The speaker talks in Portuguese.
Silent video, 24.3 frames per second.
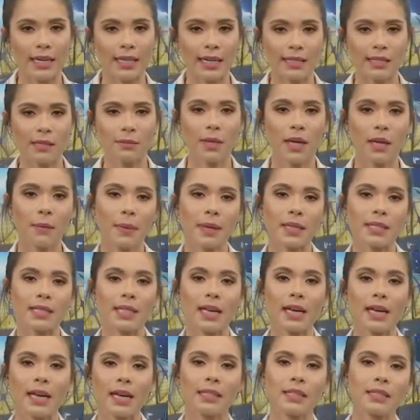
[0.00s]
Na semana
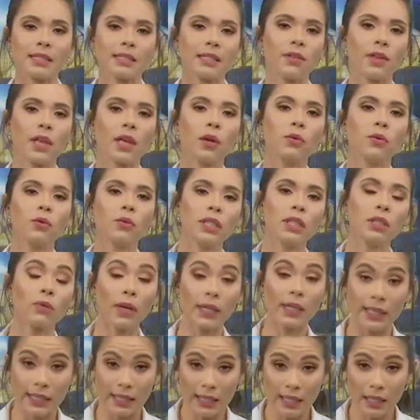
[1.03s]
passada, ele esteve
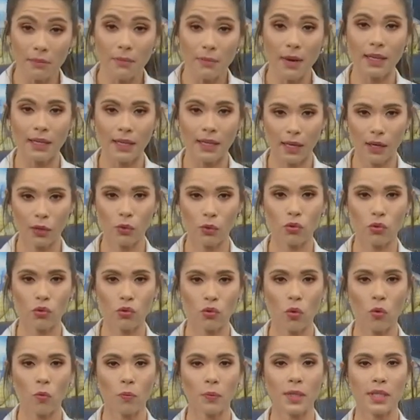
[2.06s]
reunido aqui em Manaus
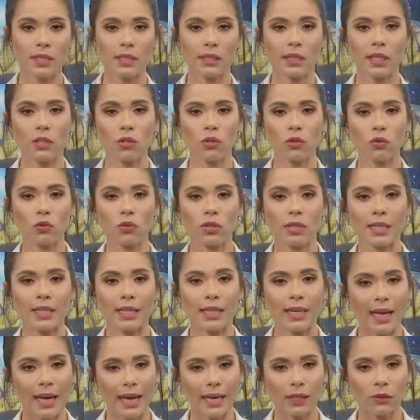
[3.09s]
com o presidente do
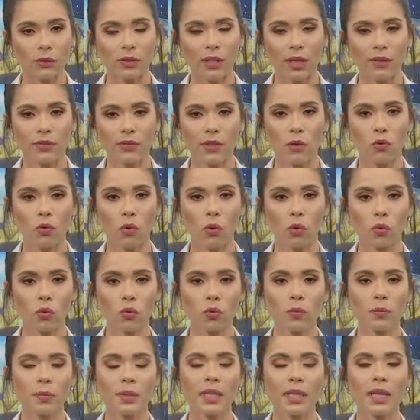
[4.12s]
Senado, Davi
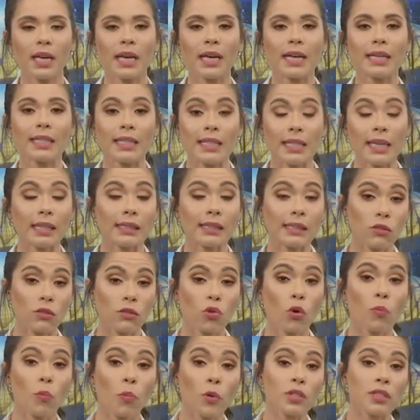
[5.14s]
Alcolumbre, que
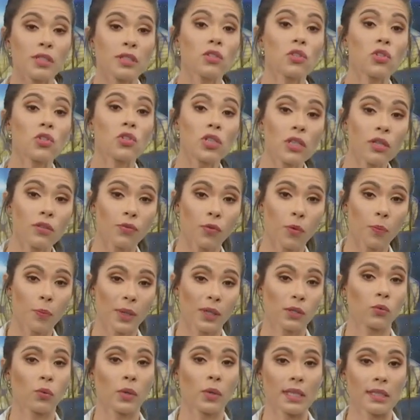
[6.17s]
atestou positivo
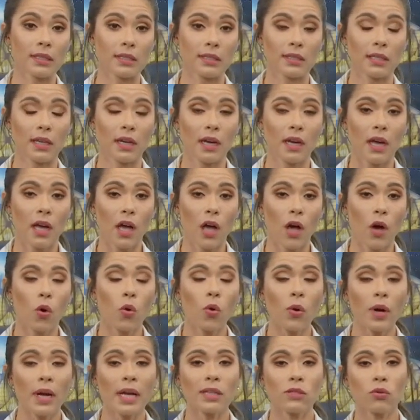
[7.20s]
para a doença.
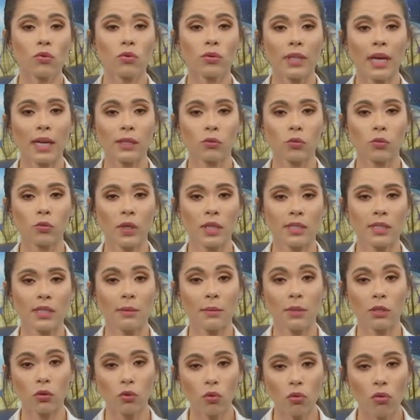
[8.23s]
O resultado do
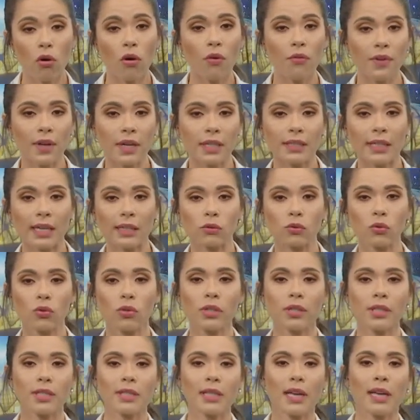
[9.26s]
exame do
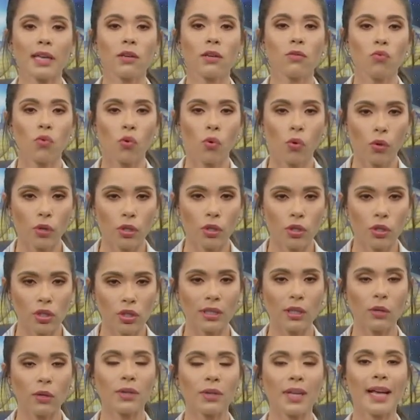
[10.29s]
governador saiu
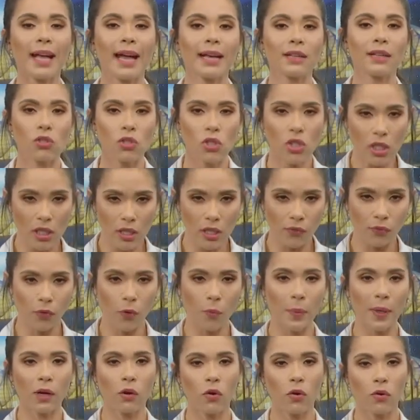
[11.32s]
hoje e deu
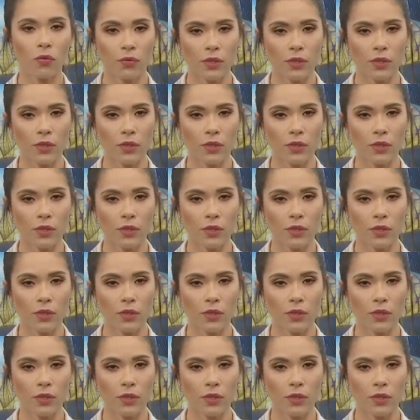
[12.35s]
negativo para a Covid-19.